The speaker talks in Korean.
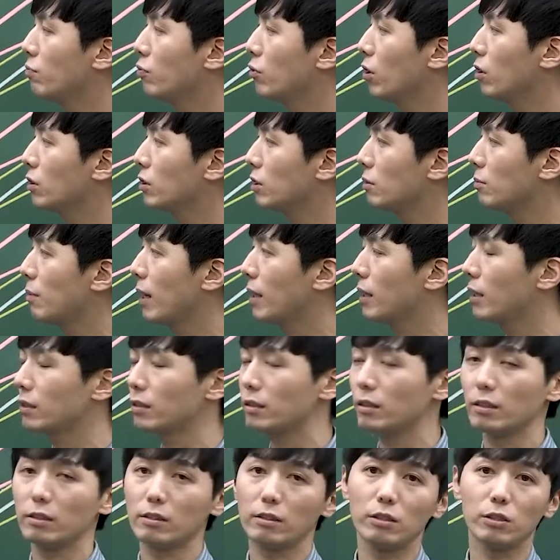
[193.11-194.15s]
플러스
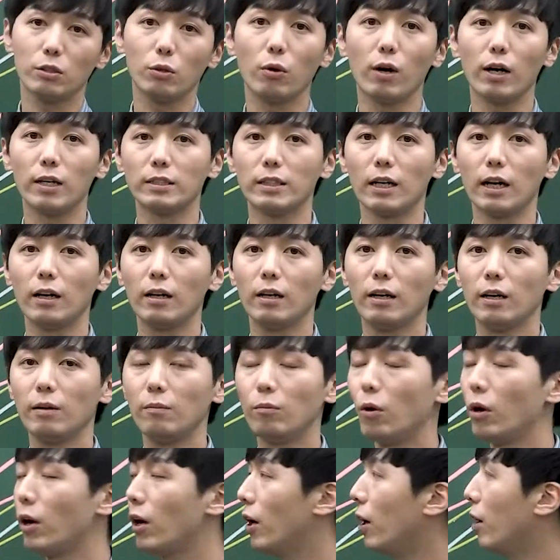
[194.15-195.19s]
마이너스 X를 이용하자.
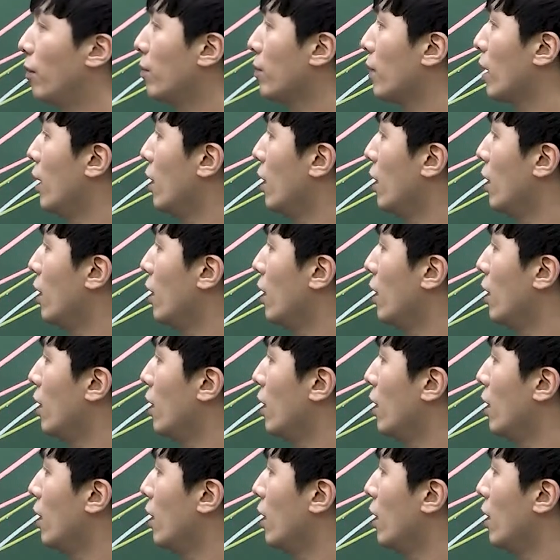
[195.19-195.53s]
뭐예요?